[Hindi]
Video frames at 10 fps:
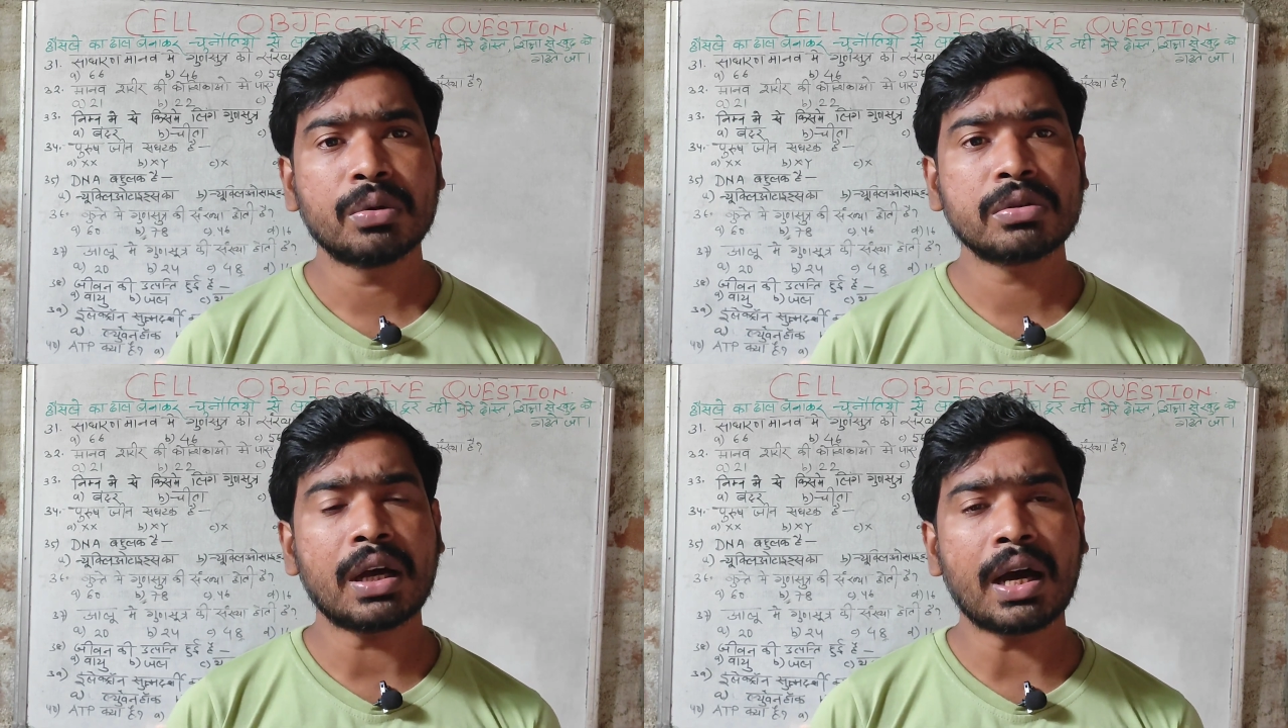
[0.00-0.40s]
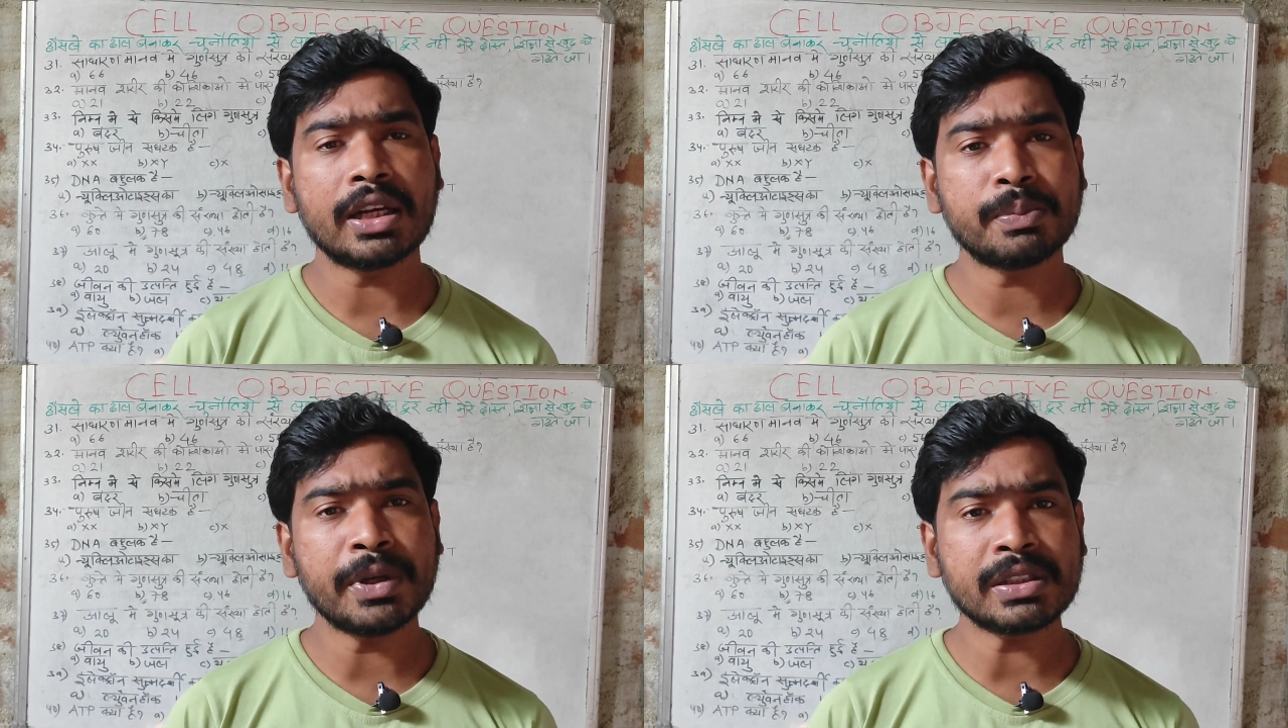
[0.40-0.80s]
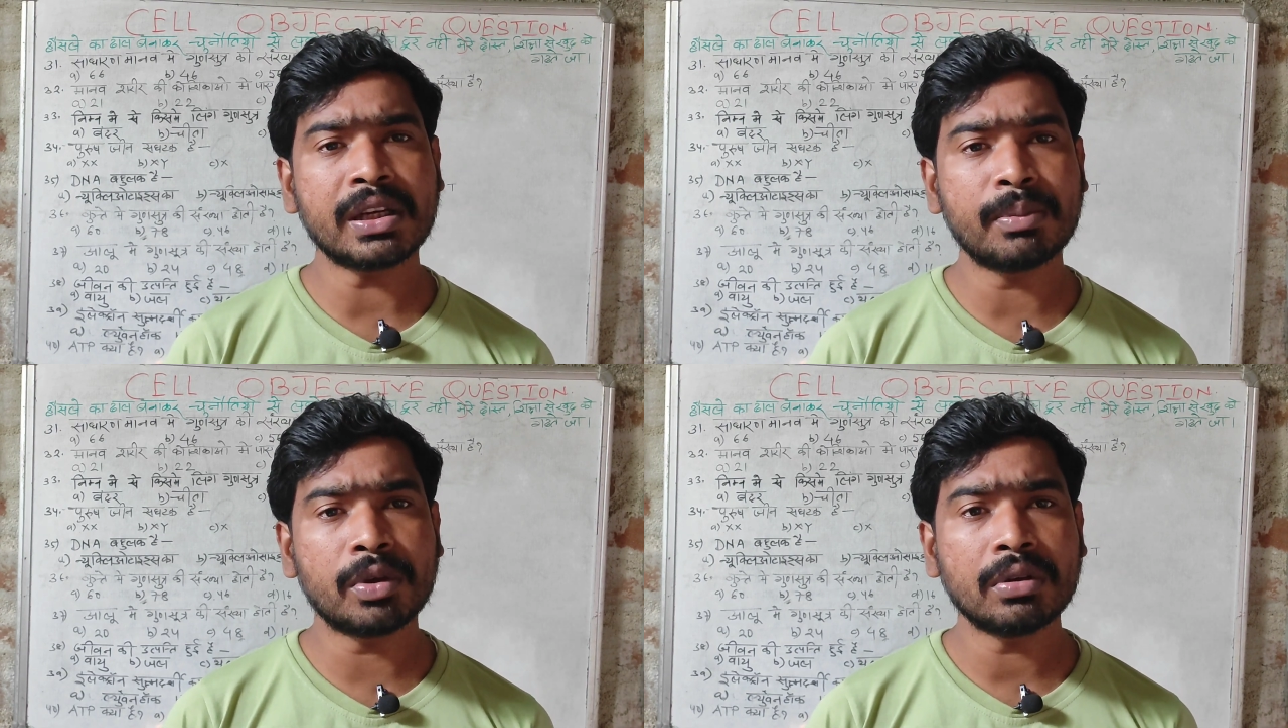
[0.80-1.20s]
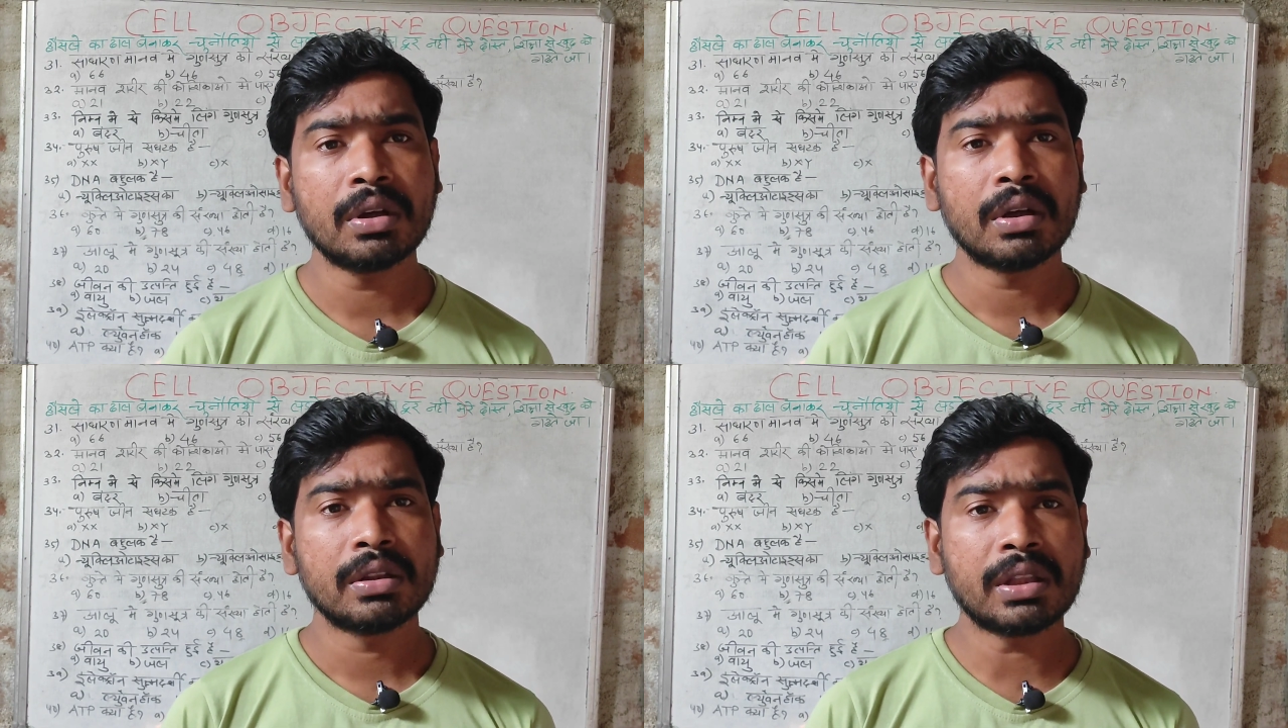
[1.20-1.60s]
उसका आज फिर से हम लोग
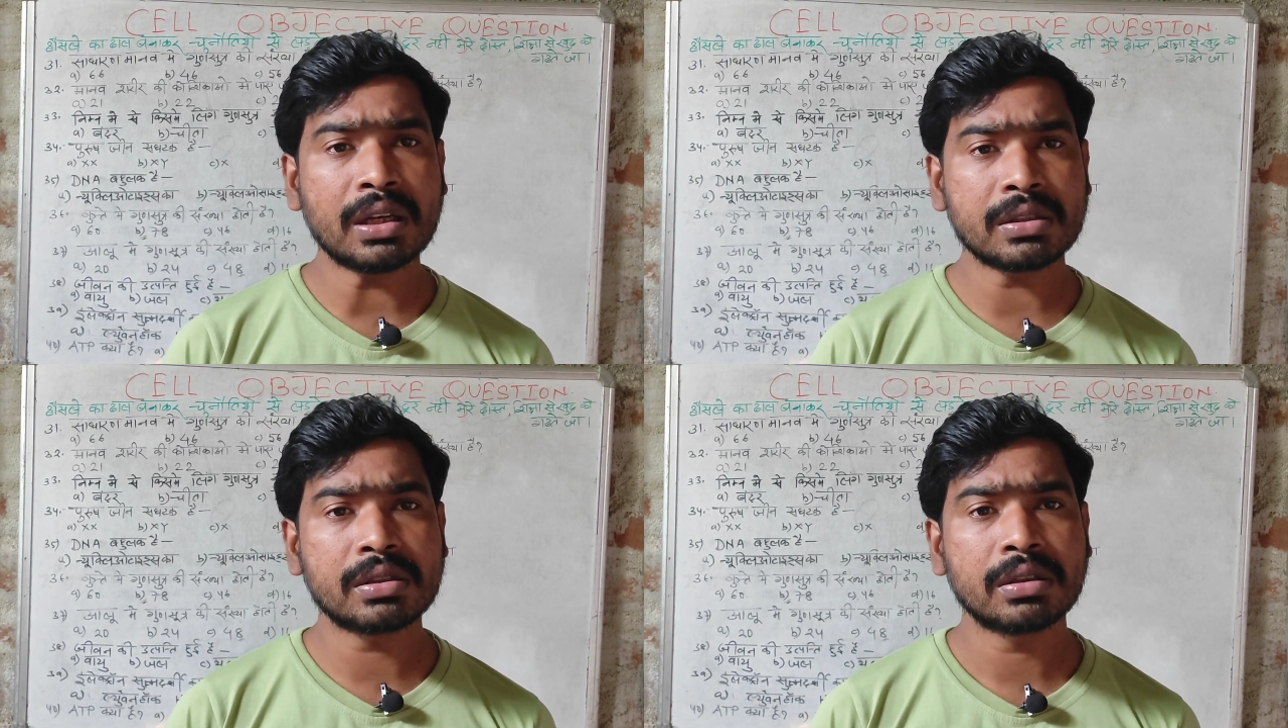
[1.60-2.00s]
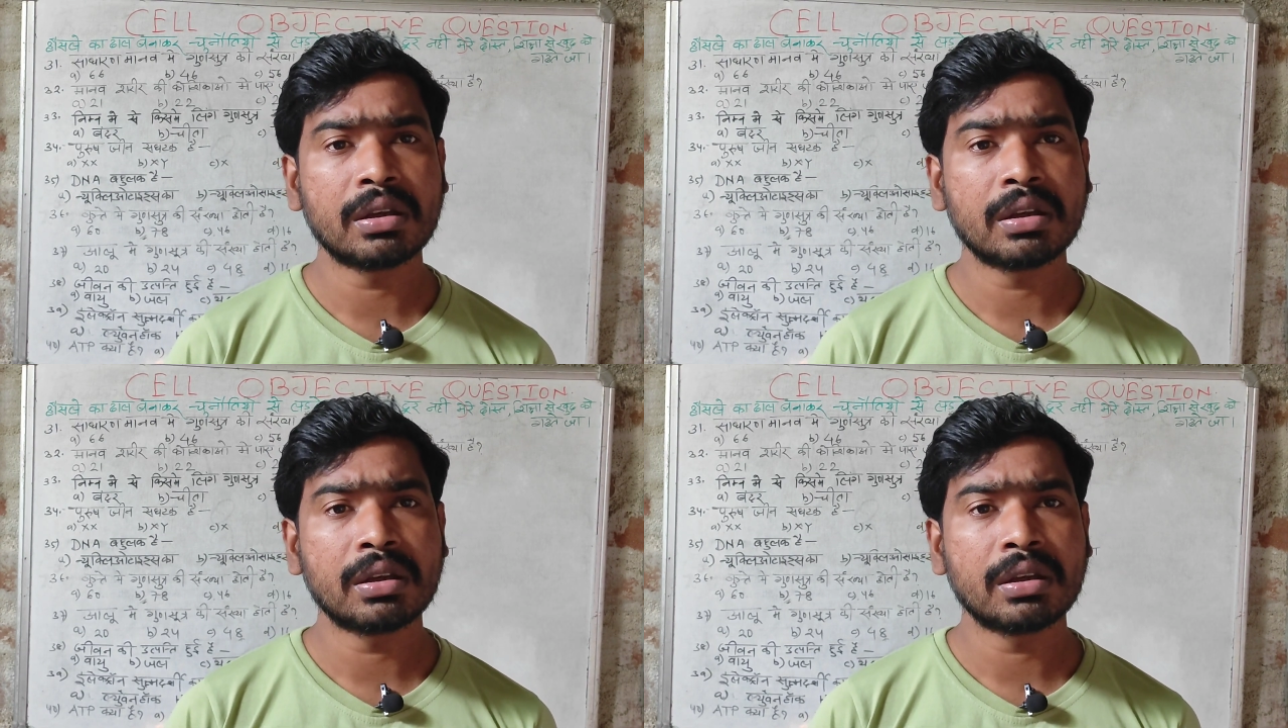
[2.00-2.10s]
दस